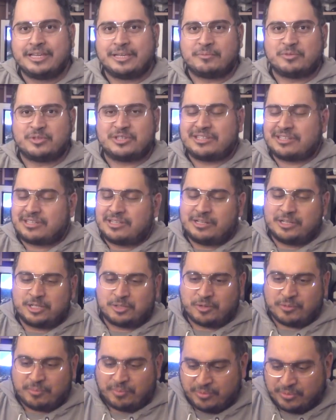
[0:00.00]
me, disait qu'il y
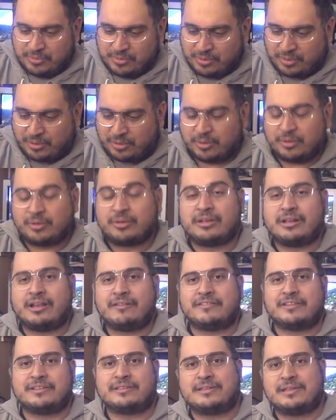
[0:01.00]
jouait plus, qu'il
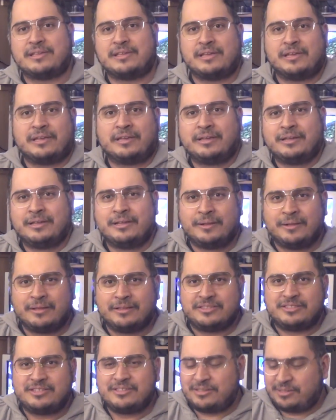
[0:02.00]
avait essayé
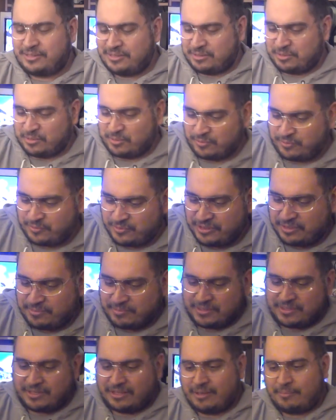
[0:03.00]
d'initier son fils,
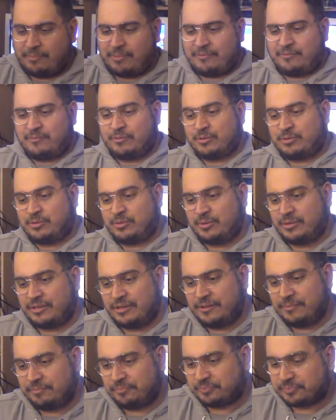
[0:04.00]
mais ça n'a pas
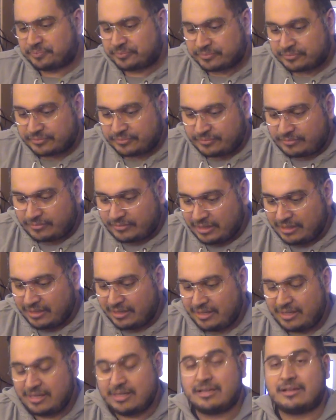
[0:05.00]
fonctionné.
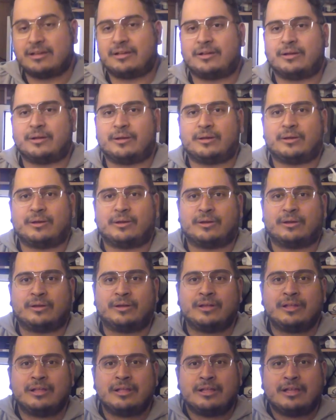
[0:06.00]
Et euh,
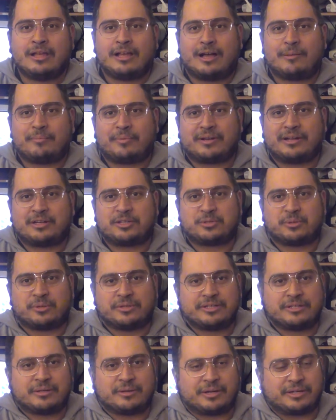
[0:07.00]
après la
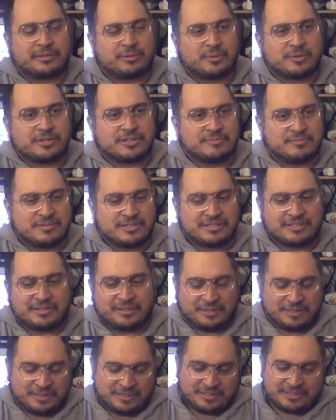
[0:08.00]
journée euh, rétro gaming,
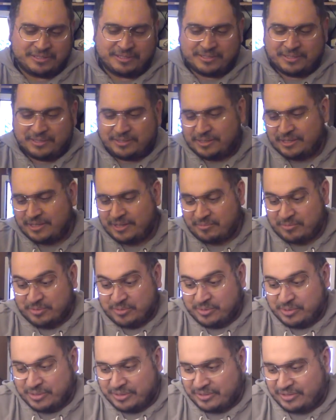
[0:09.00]
il s'est décidé à me
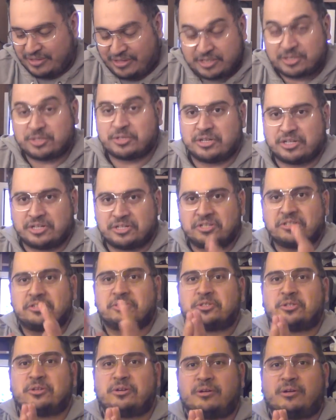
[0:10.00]
donner ça et
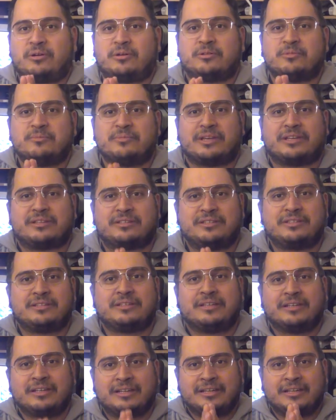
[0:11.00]
je l'en remercie